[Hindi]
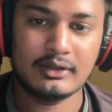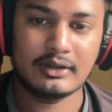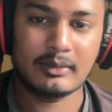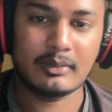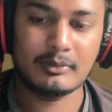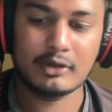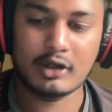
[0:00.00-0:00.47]

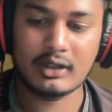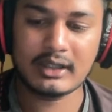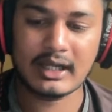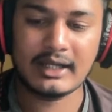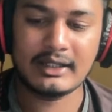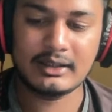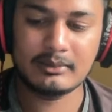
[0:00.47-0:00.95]
जब हम डॉट
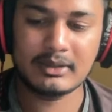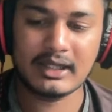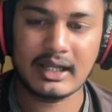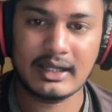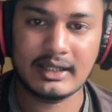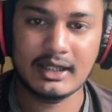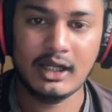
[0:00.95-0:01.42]
आइटम
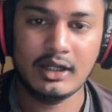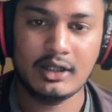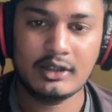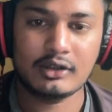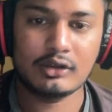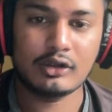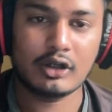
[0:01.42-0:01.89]
लगाएंगे ना
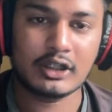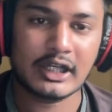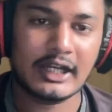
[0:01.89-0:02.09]
तो डॉट